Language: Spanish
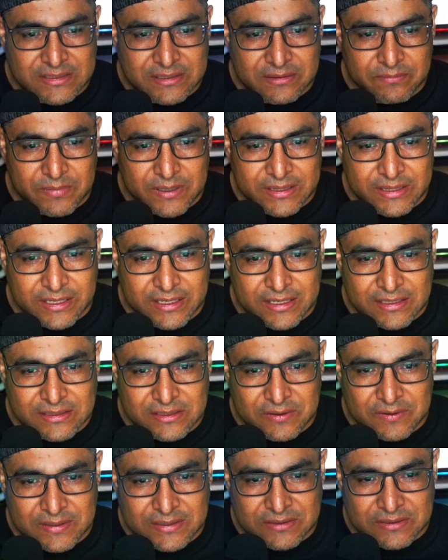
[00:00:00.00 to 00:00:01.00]
simpáticas
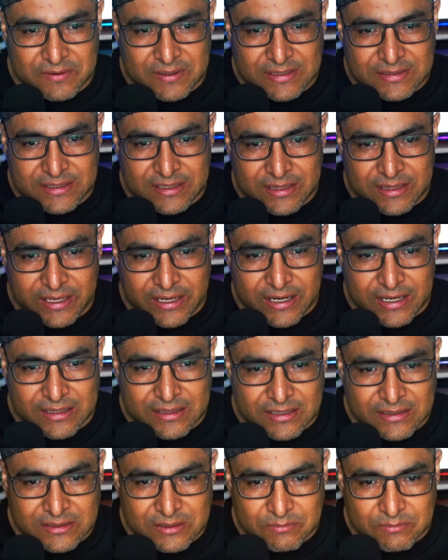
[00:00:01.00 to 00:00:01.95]
lo que son las etiquetas.